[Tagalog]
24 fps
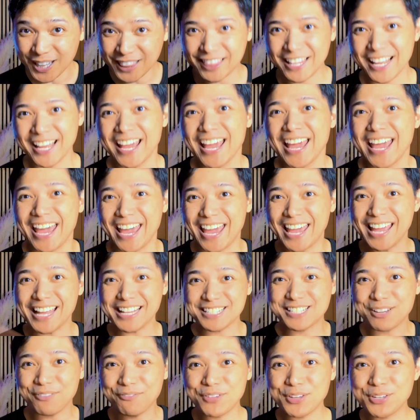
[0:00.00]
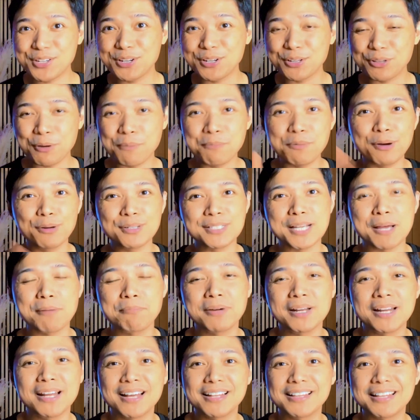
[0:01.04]
Gold. And sa video na to
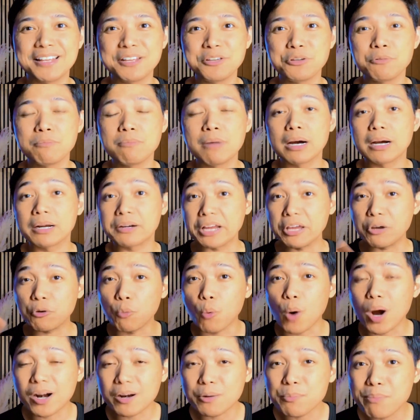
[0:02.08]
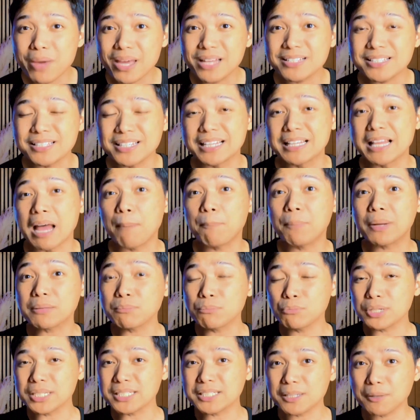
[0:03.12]
pag-usapan natin yung mga requirements na
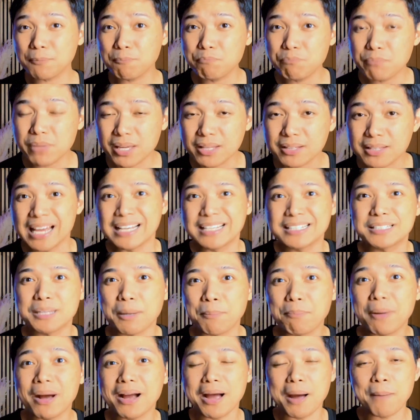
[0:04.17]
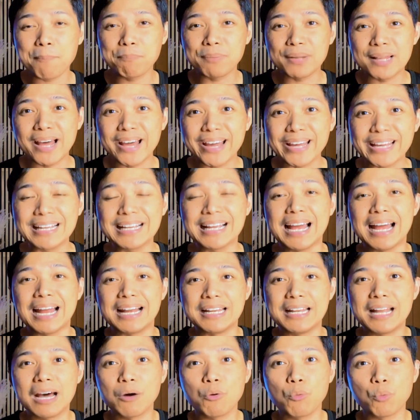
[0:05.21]
dapat mong isubmit sa pag-apply
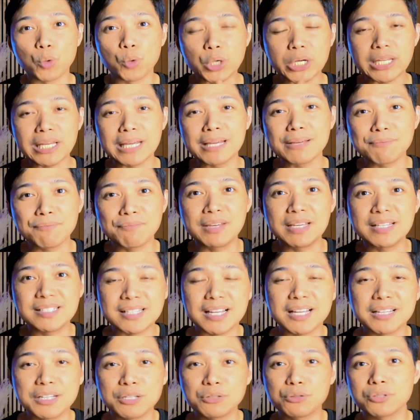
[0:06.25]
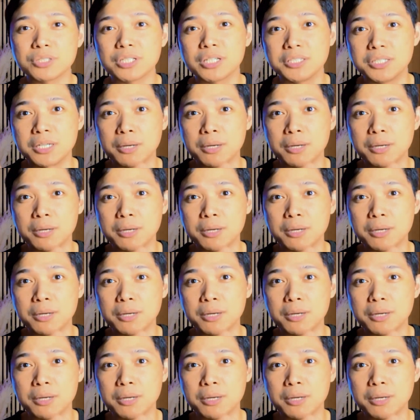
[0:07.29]
ng working visa dito sa